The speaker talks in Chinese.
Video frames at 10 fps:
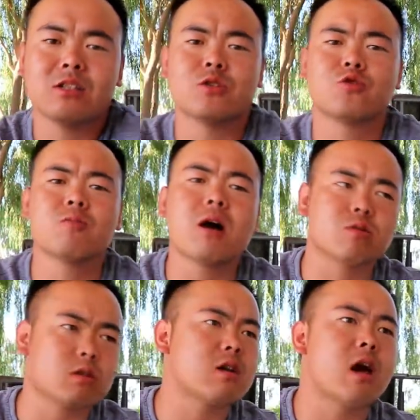景区嘛，
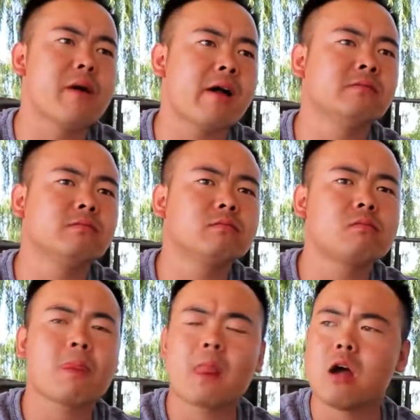嘴馋嘛，
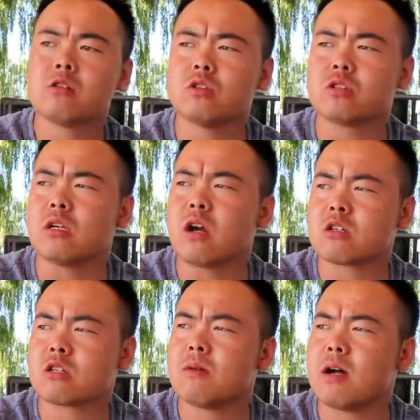就整点
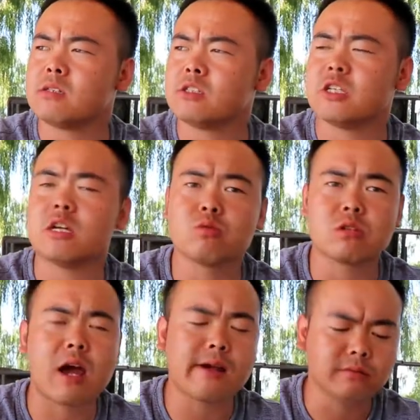吃的嘛，解解嘴
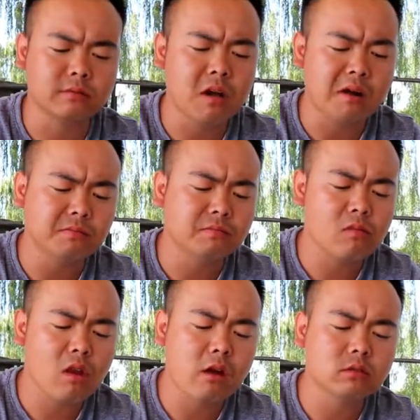馋。
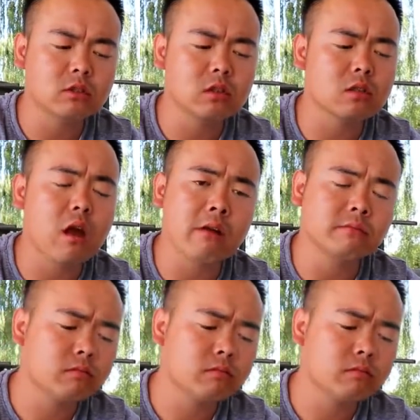就是呢，